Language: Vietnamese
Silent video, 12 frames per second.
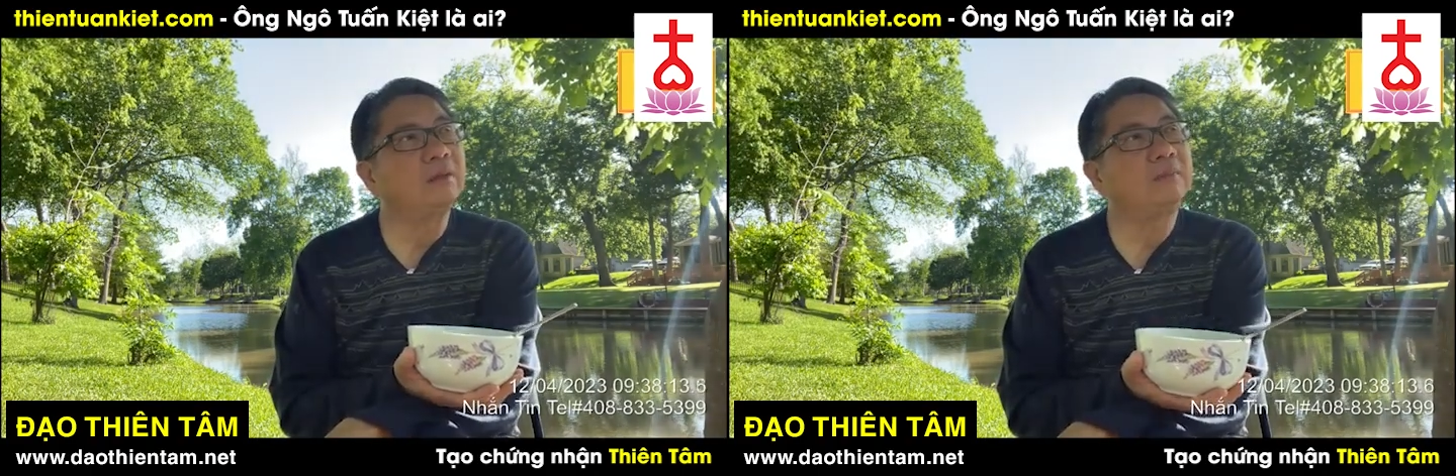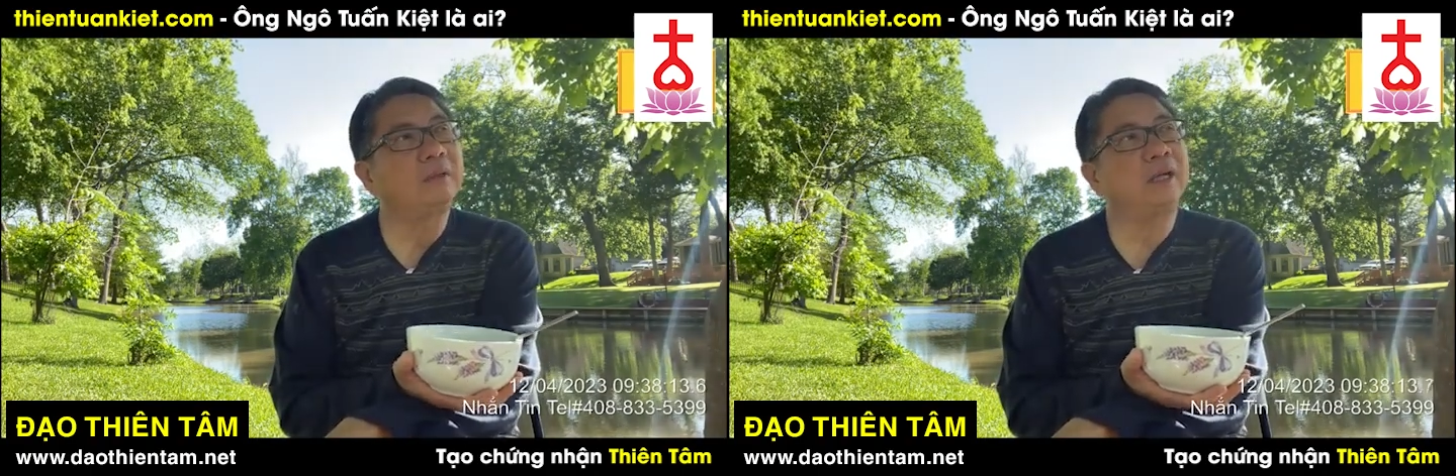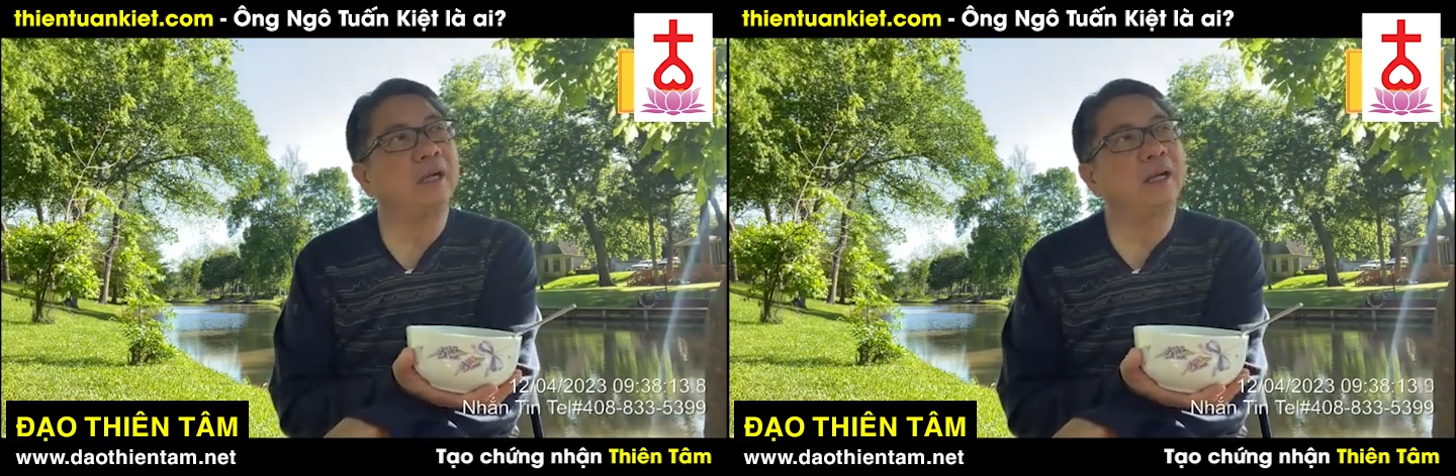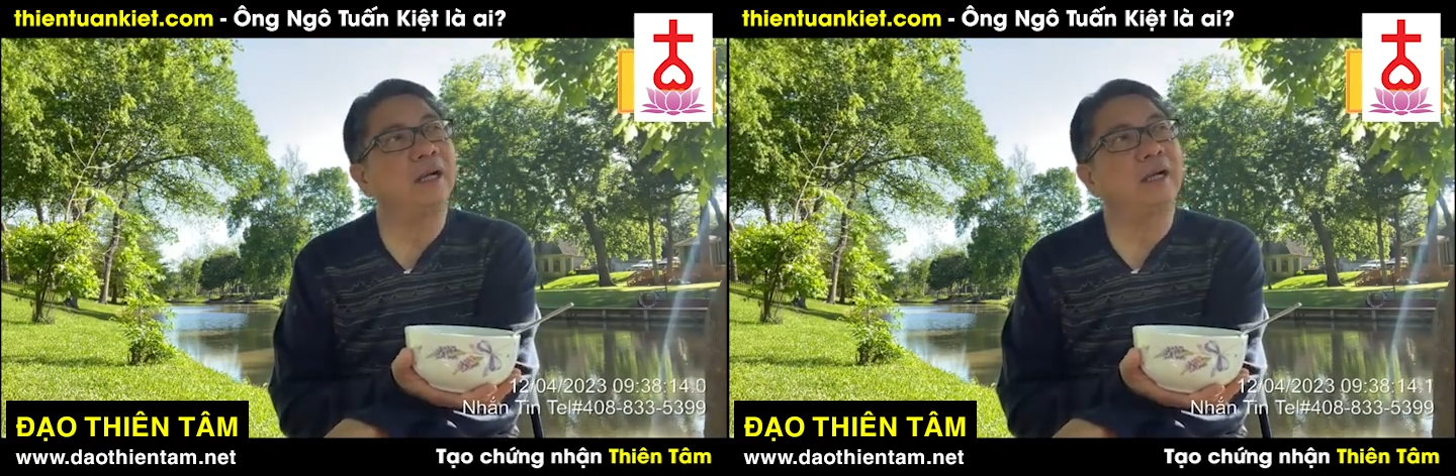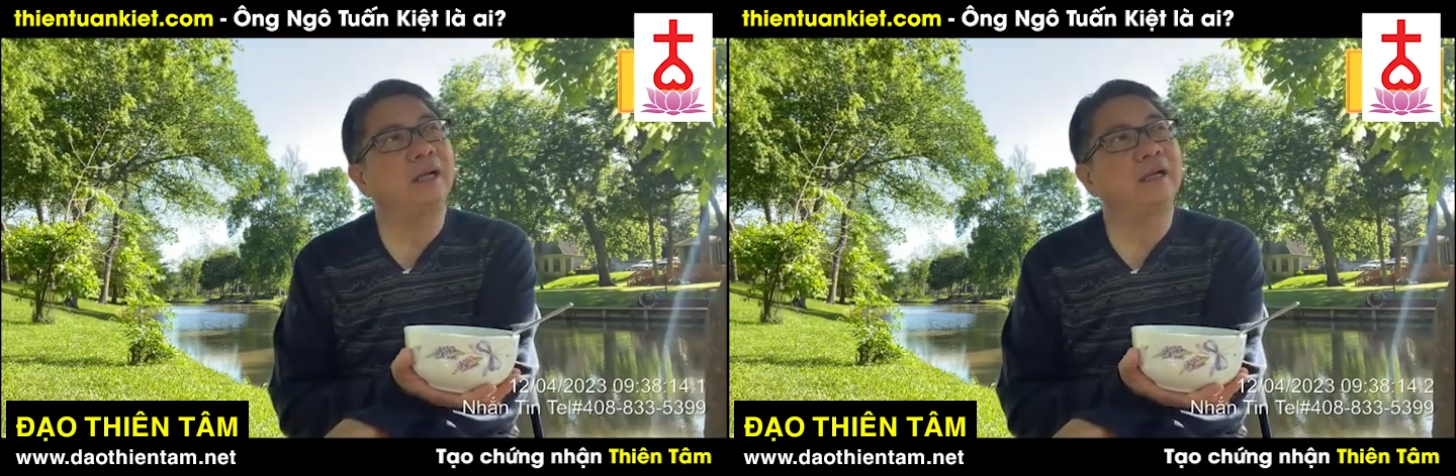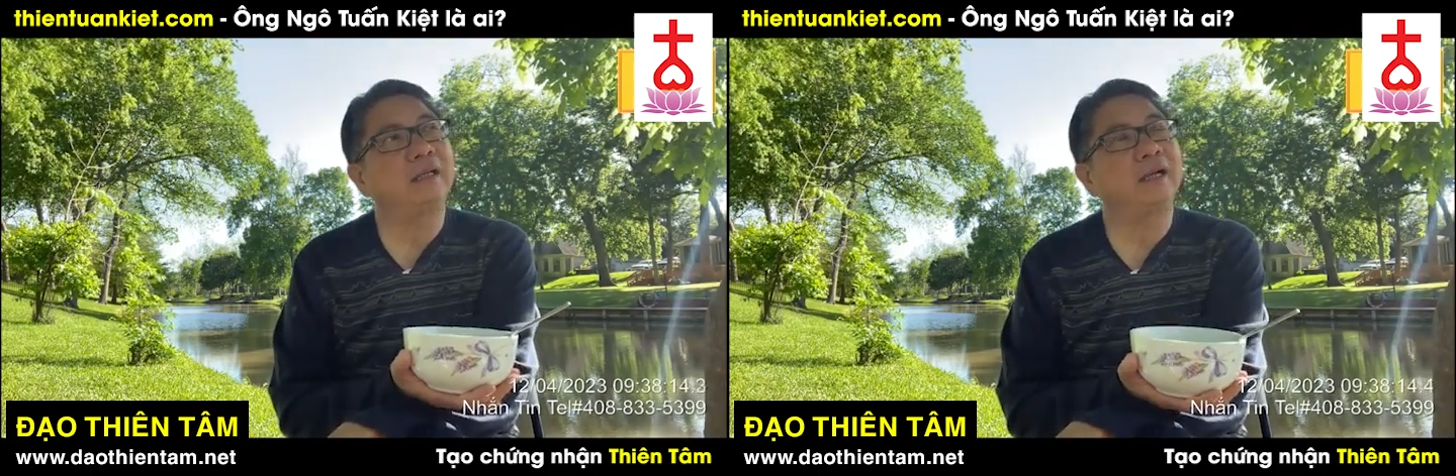
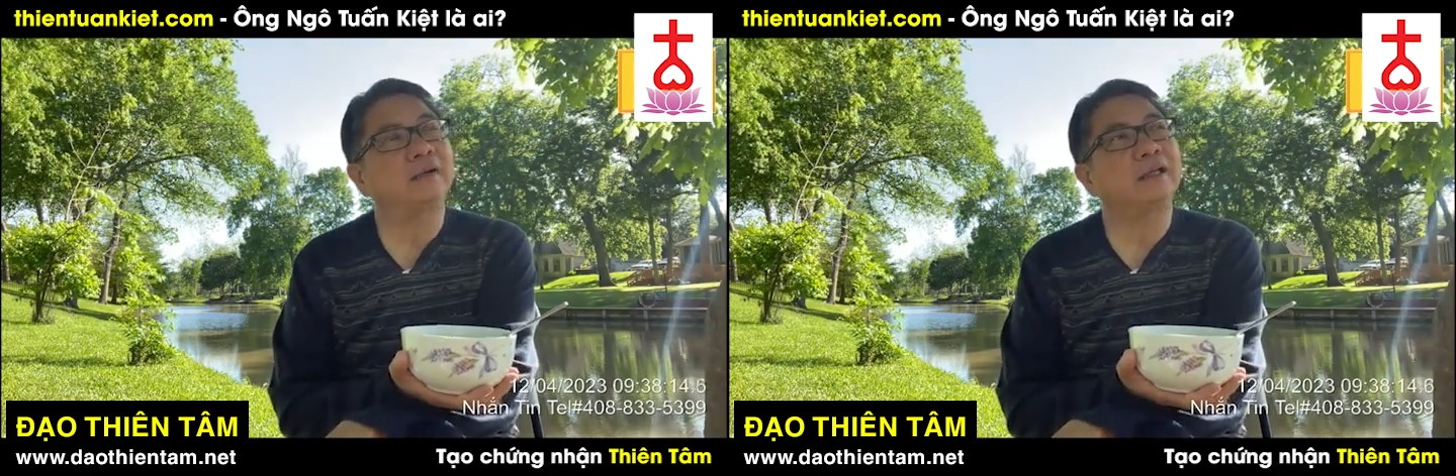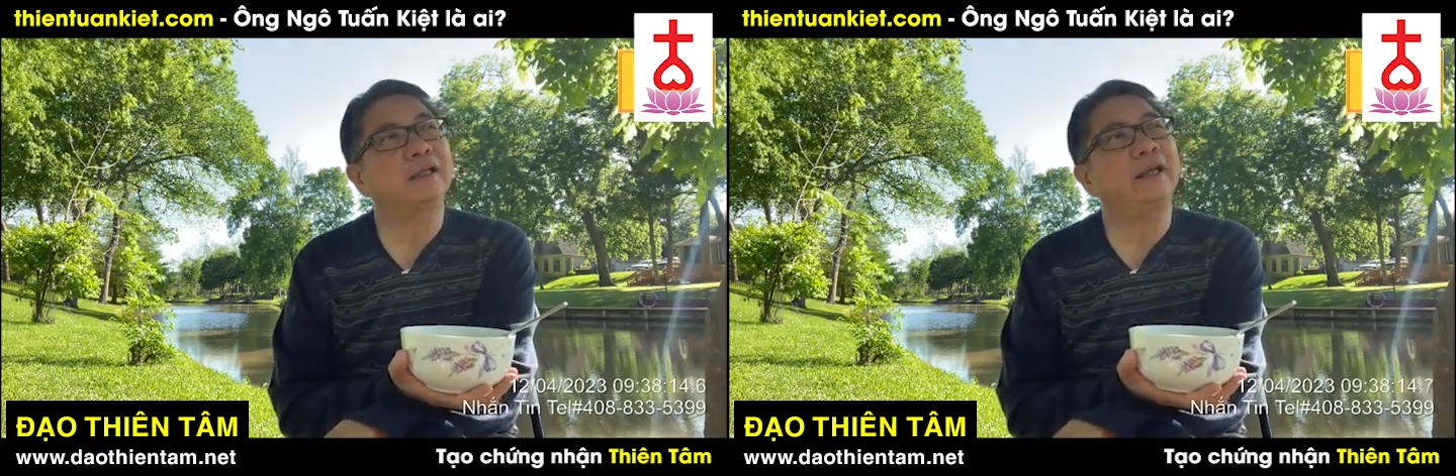mà theo việc